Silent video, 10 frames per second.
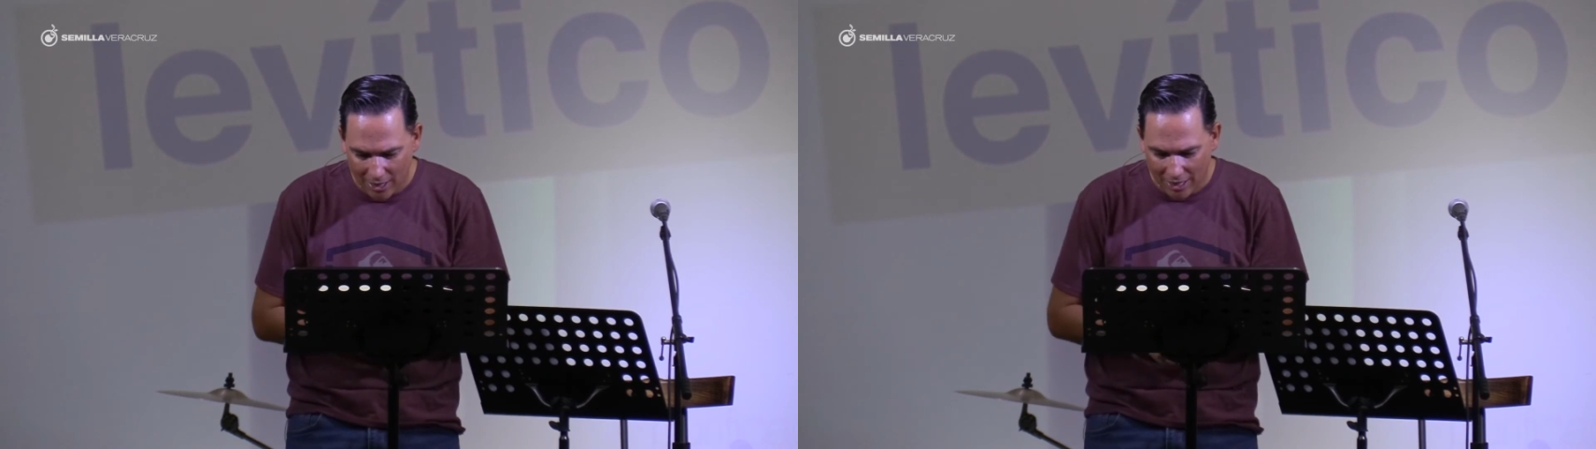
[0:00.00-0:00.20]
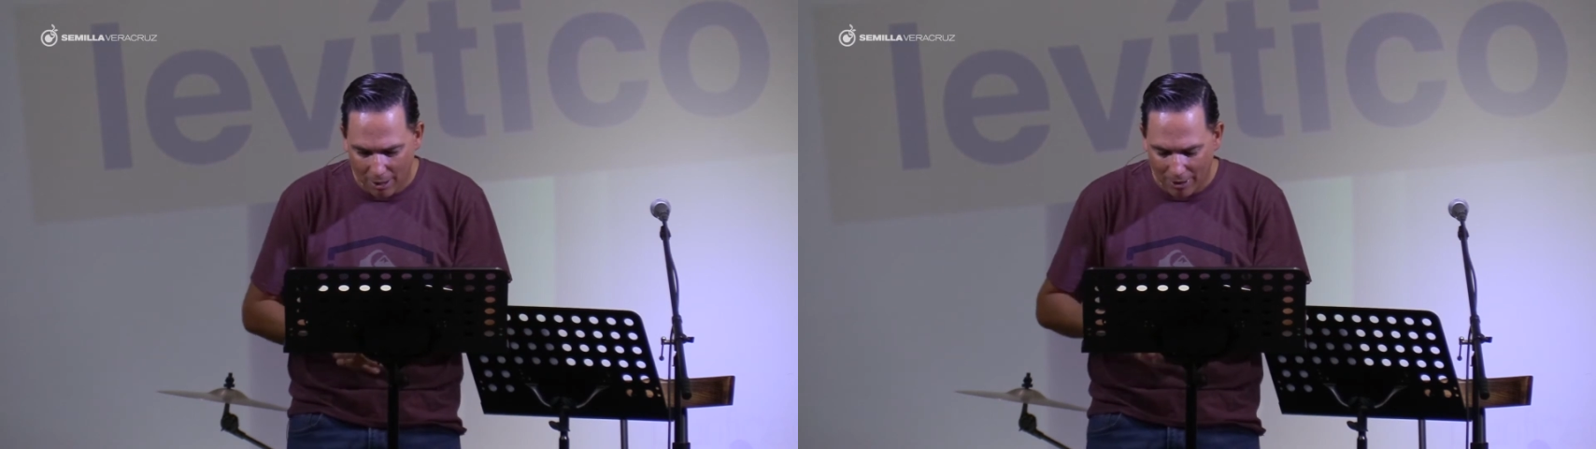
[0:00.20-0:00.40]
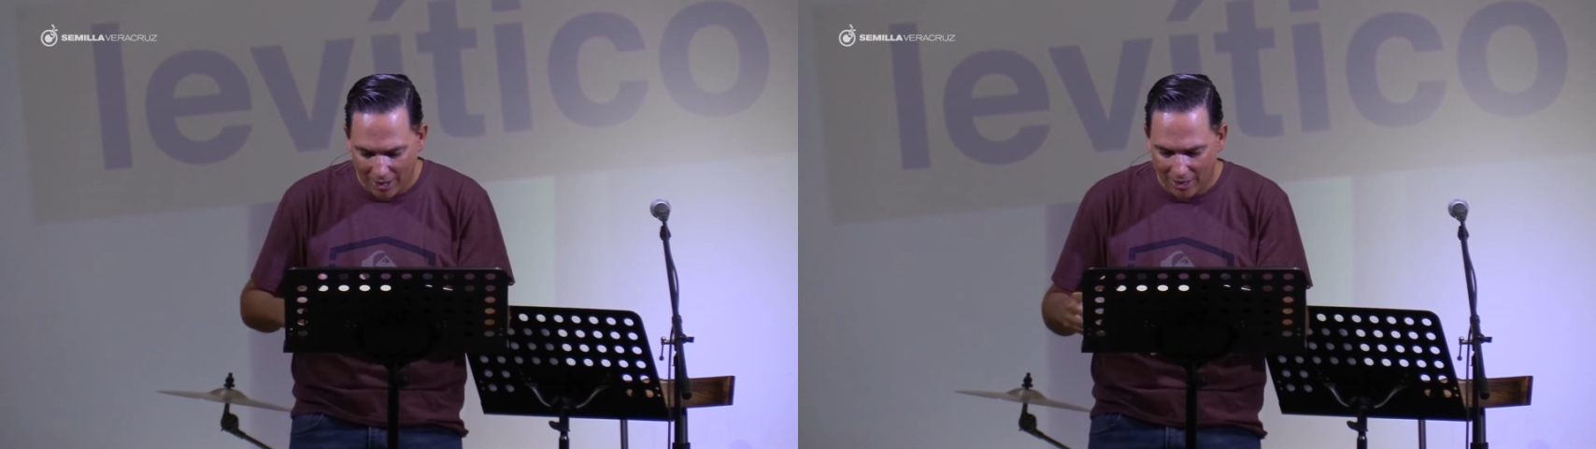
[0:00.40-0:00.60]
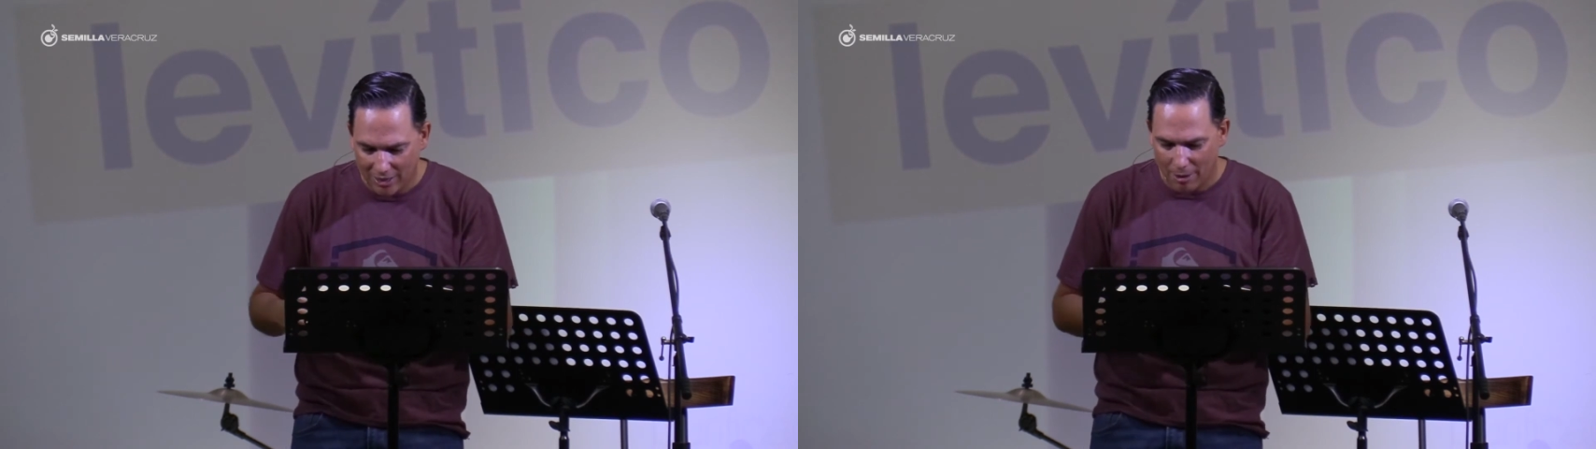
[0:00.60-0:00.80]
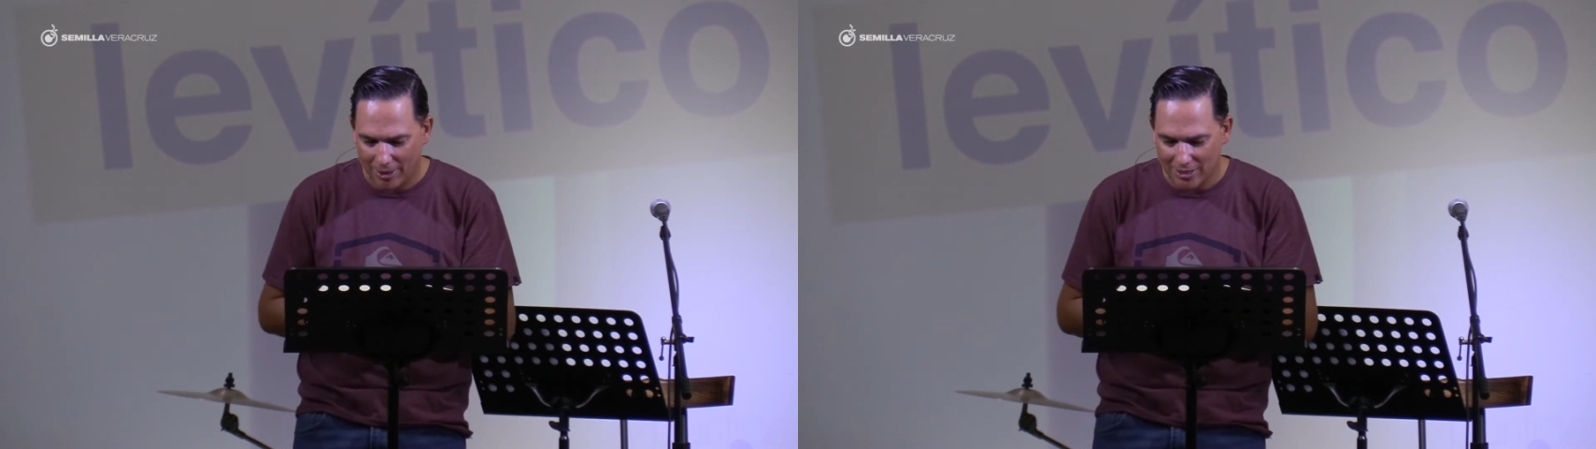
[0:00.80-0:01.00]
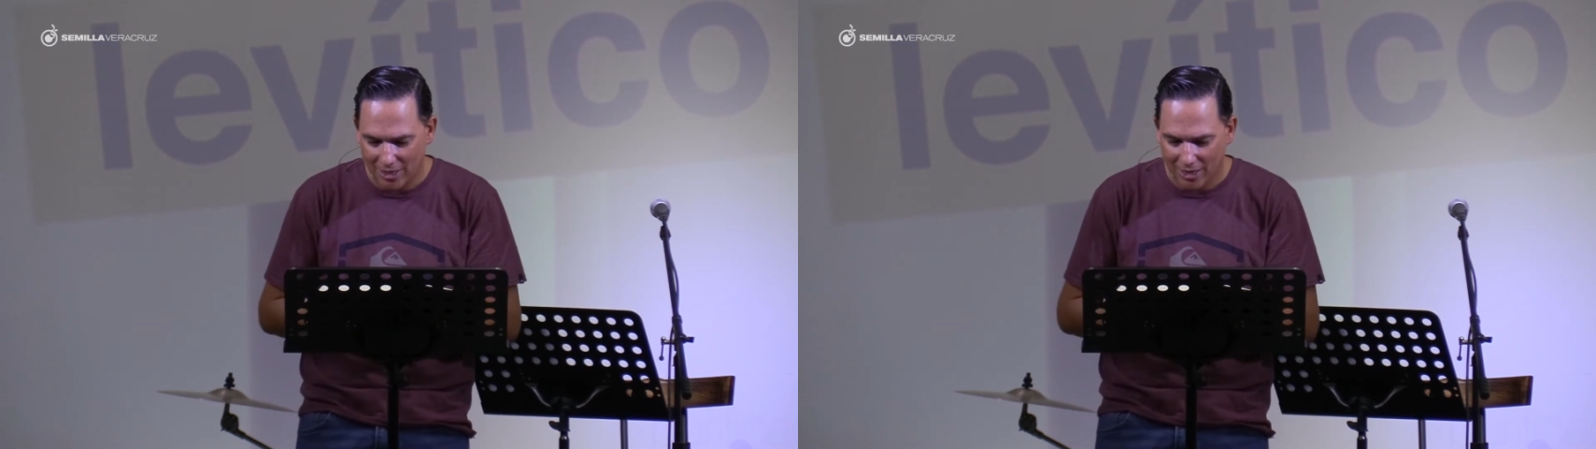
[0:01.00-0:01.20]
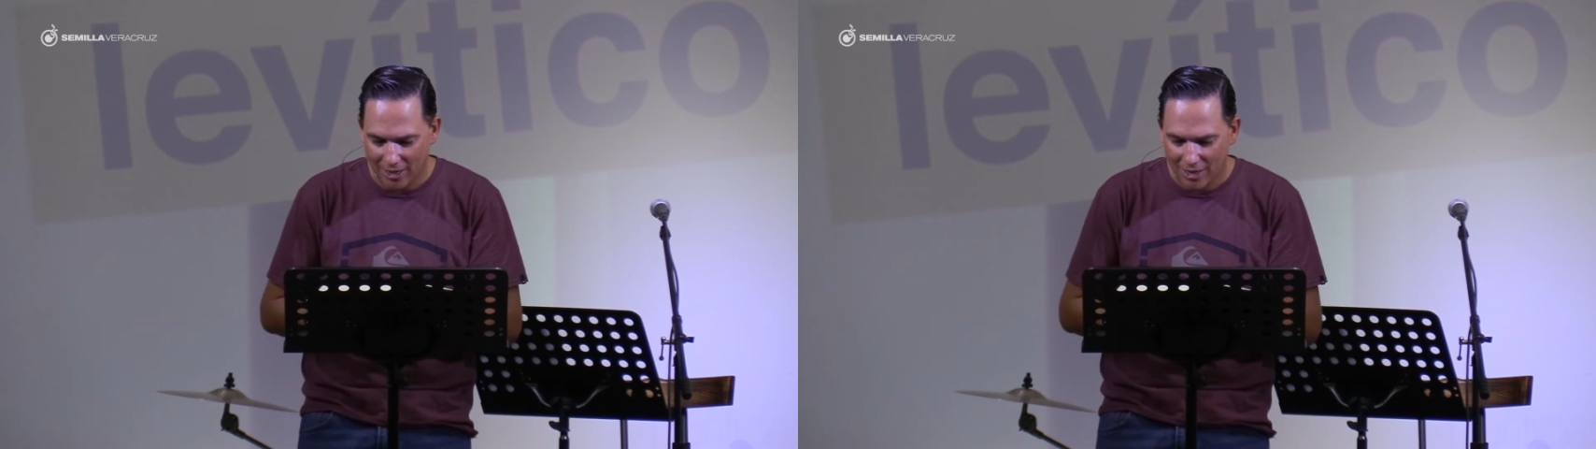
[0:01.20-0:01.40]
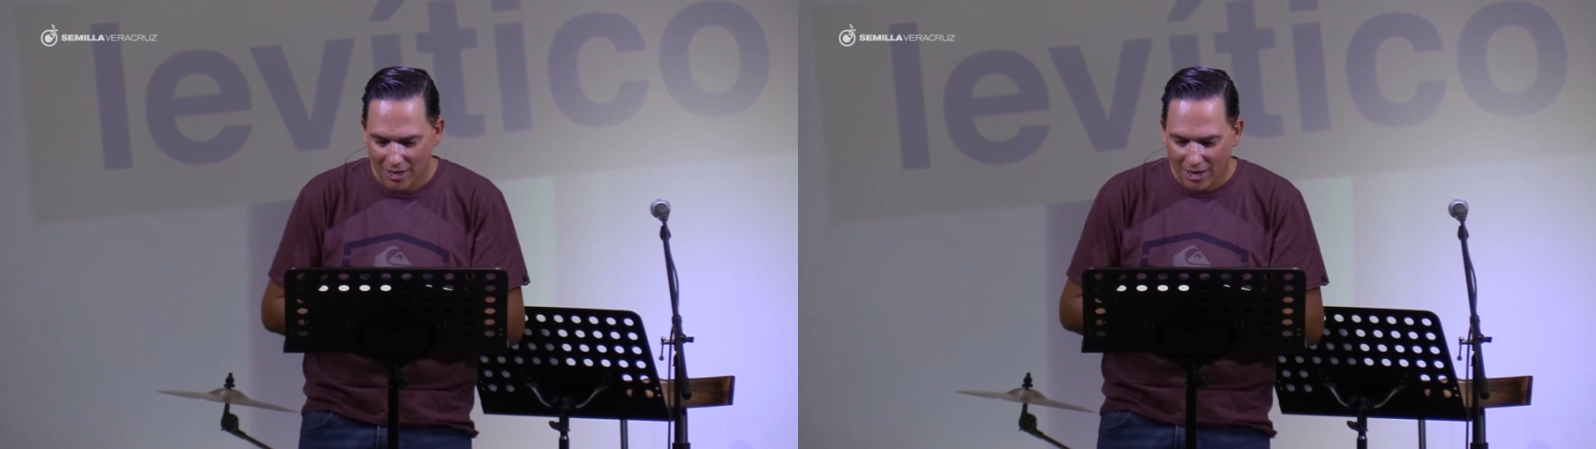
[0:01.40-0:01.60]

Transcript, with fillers: y quebraréis la vasija.